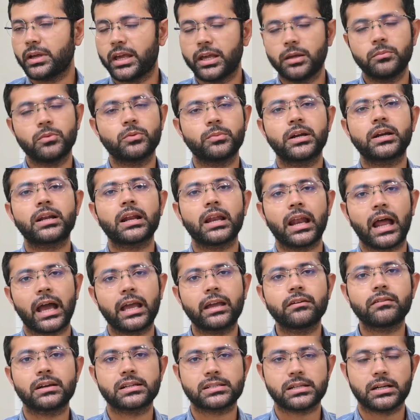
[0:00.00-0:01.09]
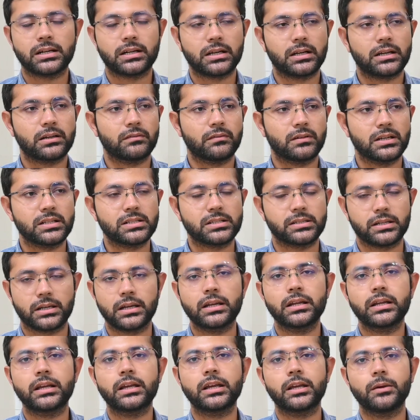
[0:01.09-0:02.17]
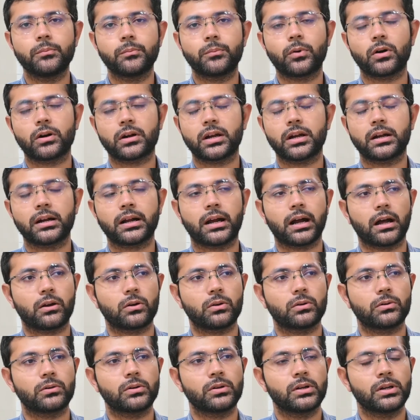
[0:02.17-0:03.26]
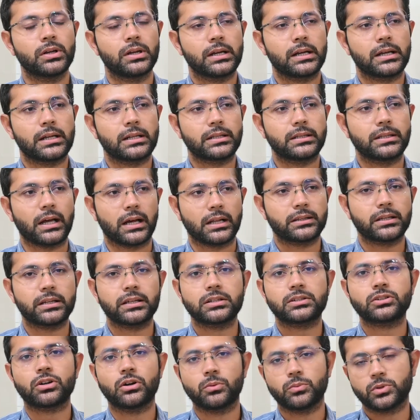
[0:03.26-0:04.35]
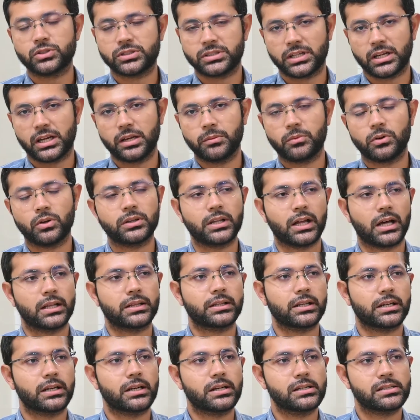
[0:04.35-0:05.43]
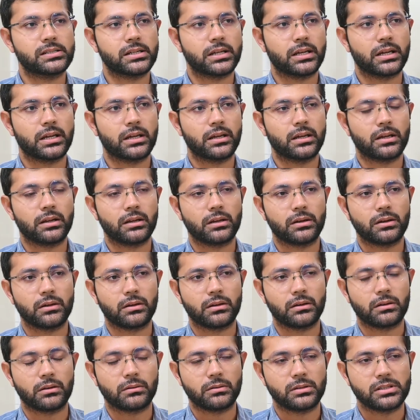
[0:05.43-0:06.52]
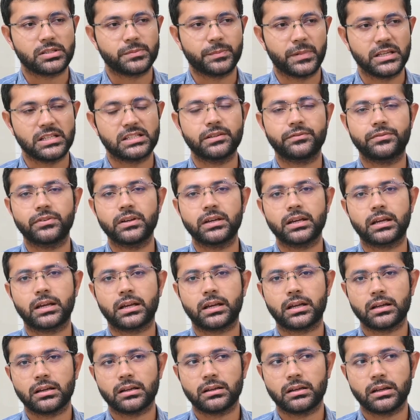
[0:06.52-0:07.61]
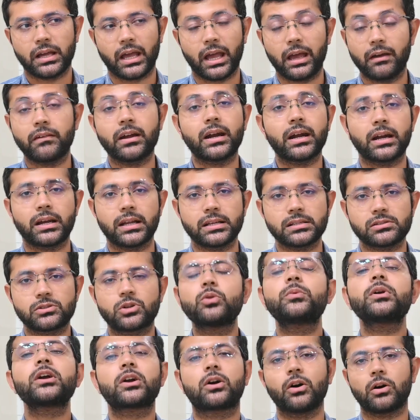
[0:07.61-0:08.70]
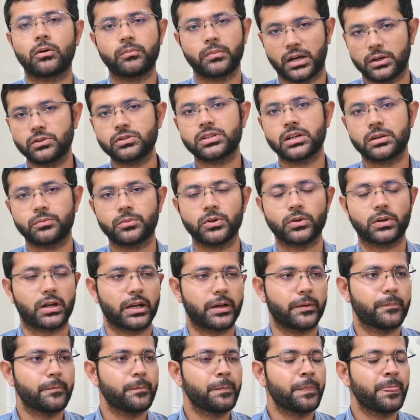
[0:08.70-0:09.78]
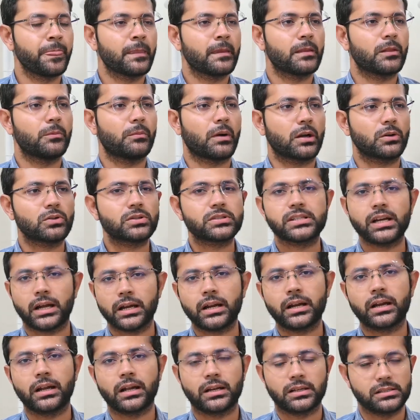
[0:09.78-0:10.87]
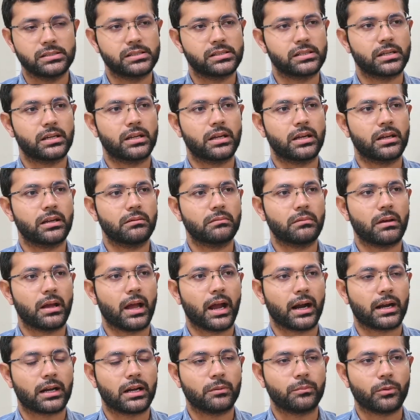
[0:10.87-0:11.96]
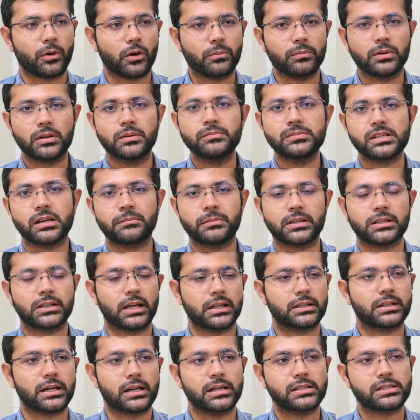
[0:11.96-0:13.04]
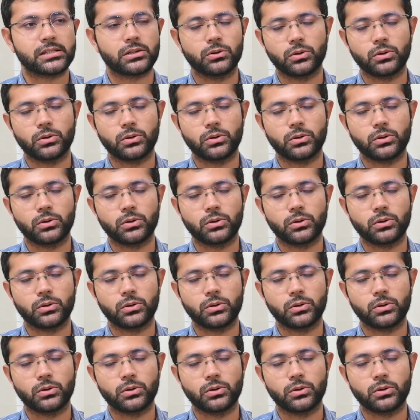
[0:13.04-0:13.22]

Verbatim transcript: এই মোমেন্টে লাইভ আসাটা ওয়াজ রিয়েলি ইম্পর্ট্যান্ট কারণ দাঁতের সমস্যা এবং দাঁতের যে স্পেসিফিক অ্যাওয়ারনেস খুবই কম মানুষের পক্ষে মানুষ জানে না যে একটা প্রবলেম যে আমার দাঁতের কাছে